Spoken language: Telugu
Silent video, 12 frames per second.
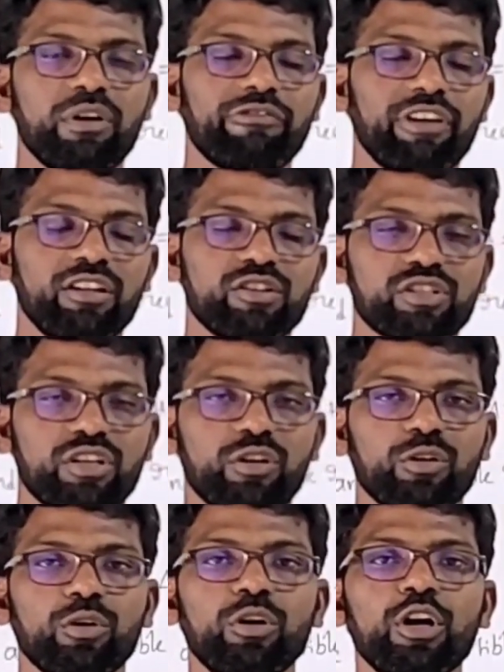స్కీమ్ ఆఫ్
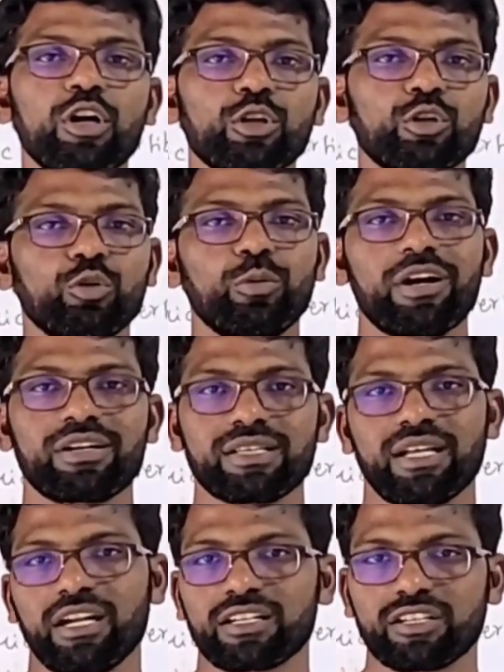వాల్యుయేషన్లో టూ
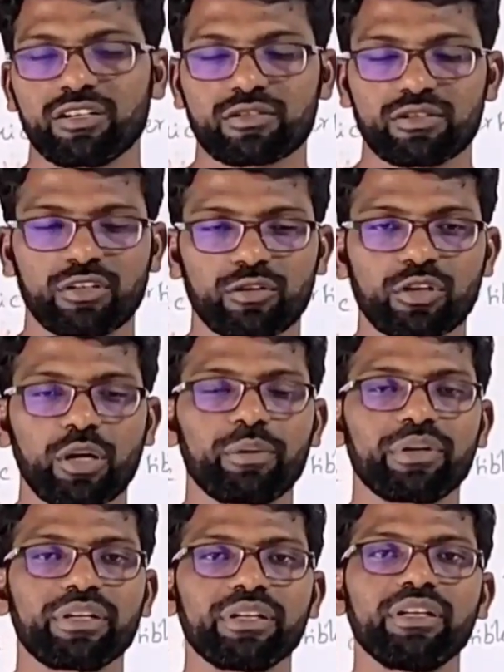మార్క్స్ అలాట్ చేస్తున్నారు
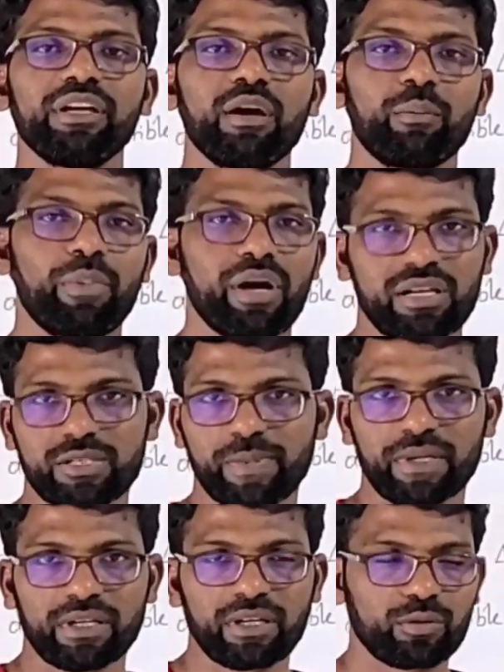కాబట్టి మార్క్స్
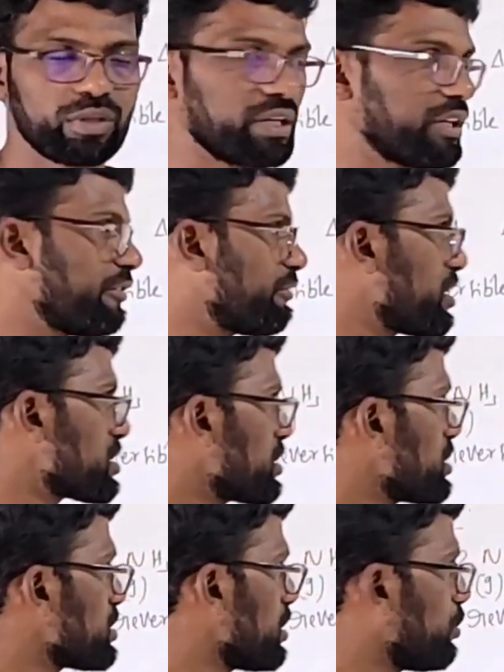పరంగా కూడా
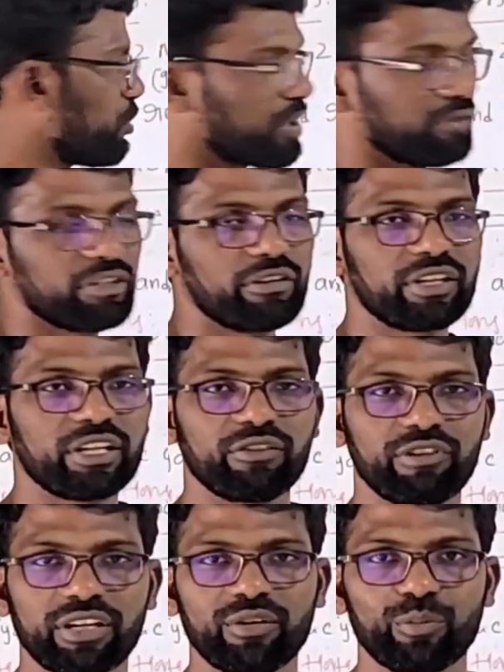డెఫినేషన్ ఈజ్ వన్ ఆఫ్ ద వెరీ
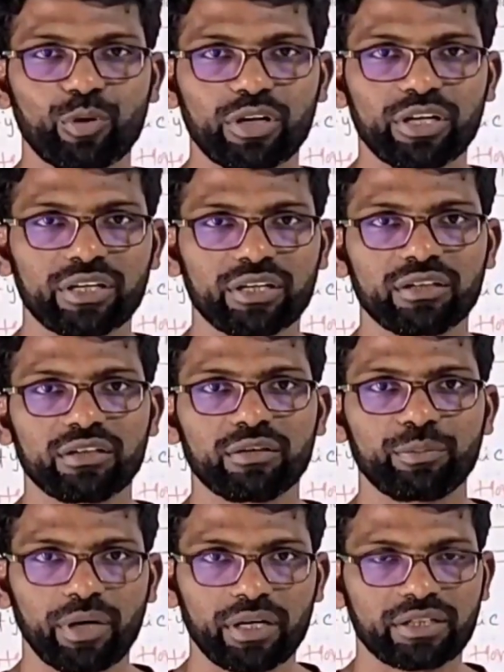వెరీ ఇంపార్టెంట్
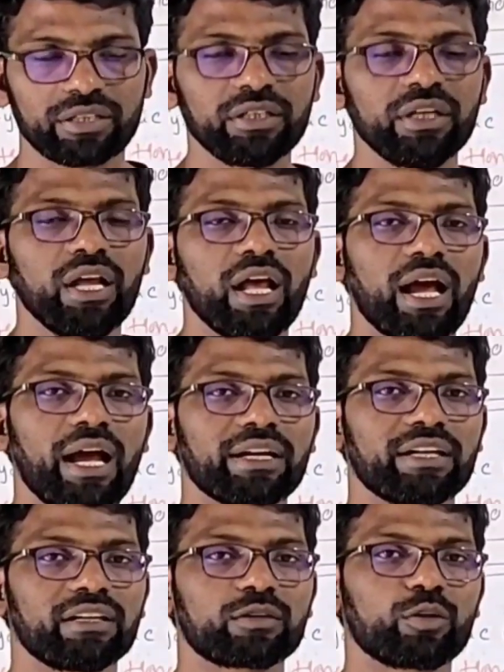పార్ట్
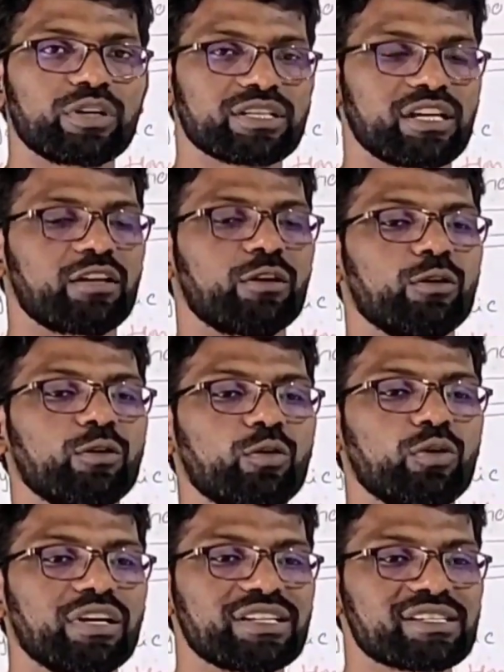అండ్ కొన్నిసార్లు
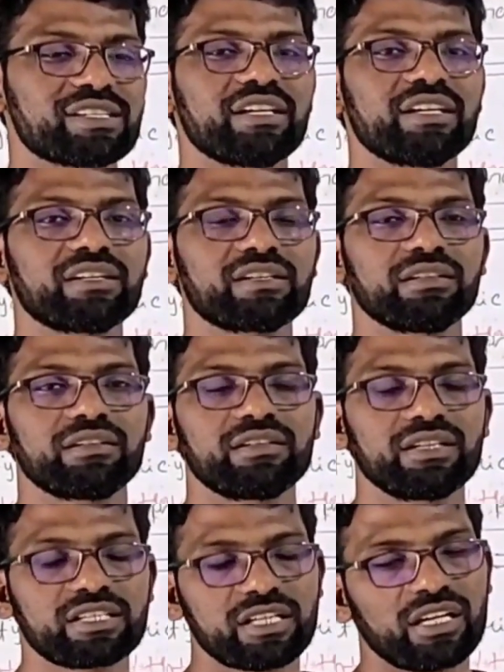స్టేట్
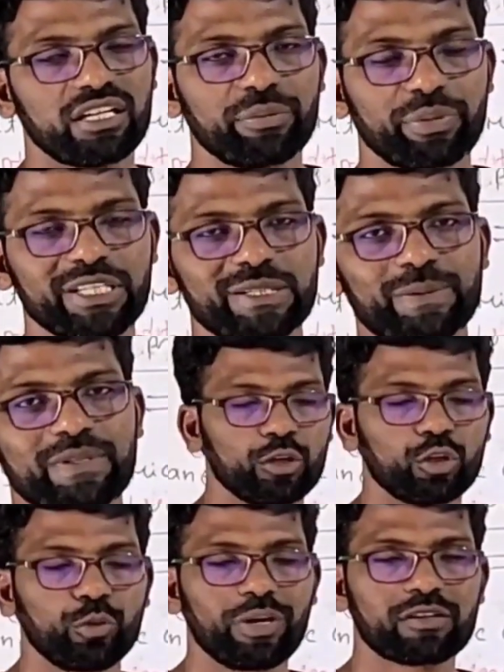లిషాట్లియర్
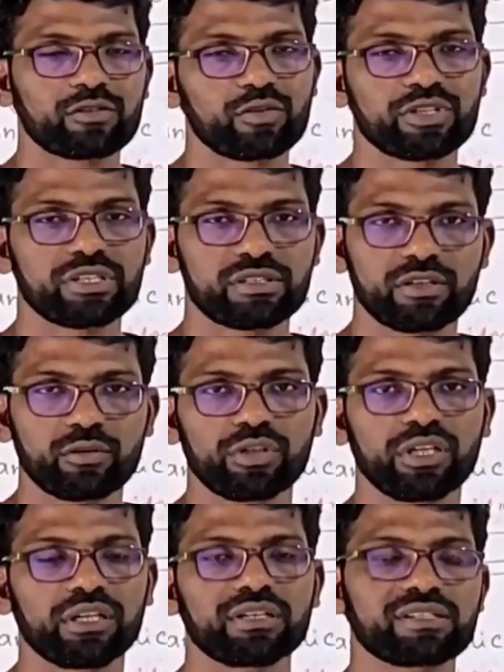ప్రిన్సిపల్స్ టూ మార్క్స్ క్వశ్చన్స్కి
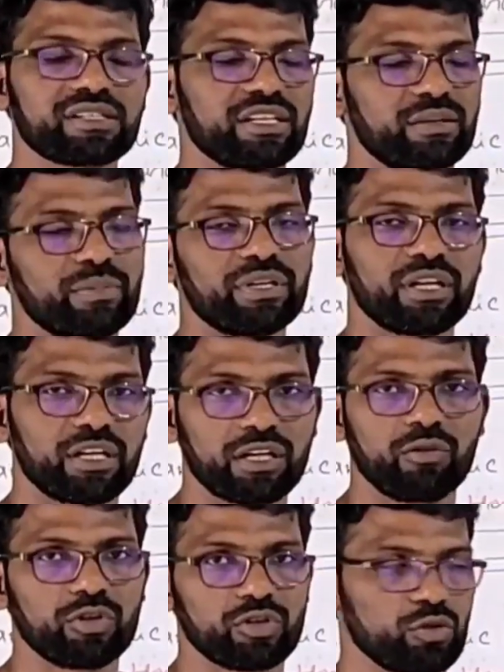కూడా స్టేట్మెంట్
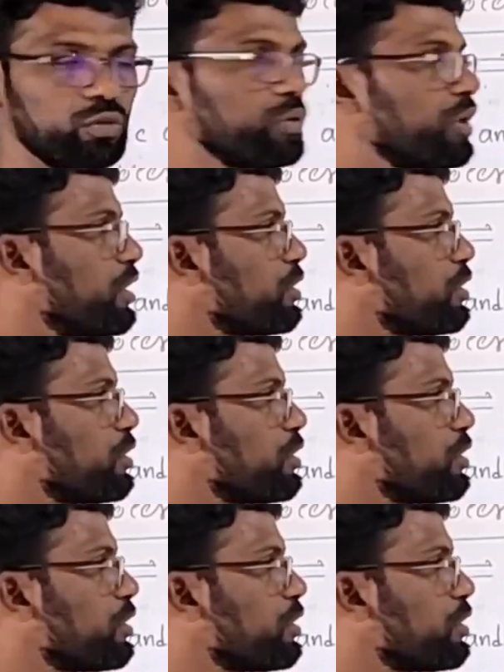అడగవచ్చు